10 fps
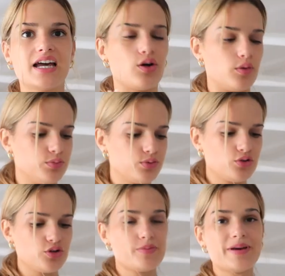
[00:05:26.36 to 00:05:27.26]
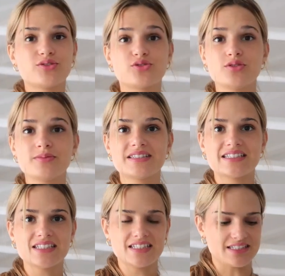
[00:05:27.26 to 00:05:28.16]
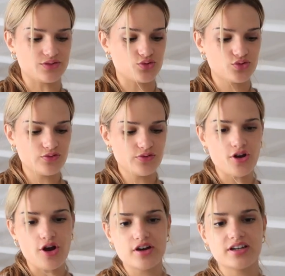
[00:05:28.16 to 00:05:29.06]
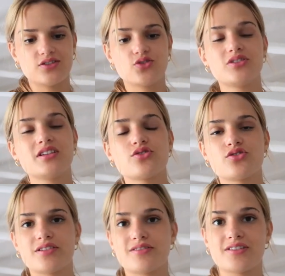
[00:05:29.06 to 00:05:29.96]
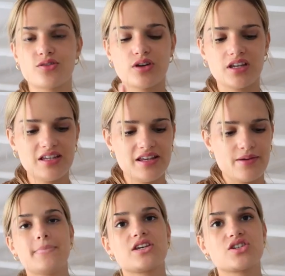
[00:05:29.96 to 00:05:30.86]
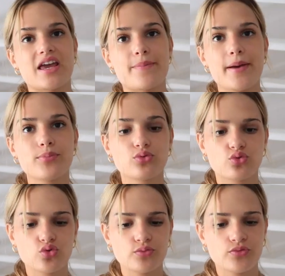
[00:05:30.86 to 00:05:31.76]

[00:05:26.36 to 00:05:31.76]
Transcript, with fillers: Alors pour le repas de ce midi, j'ai du chou-fleur étant donné que j'en avais fait cuire hier mais que j'avais pas pu tout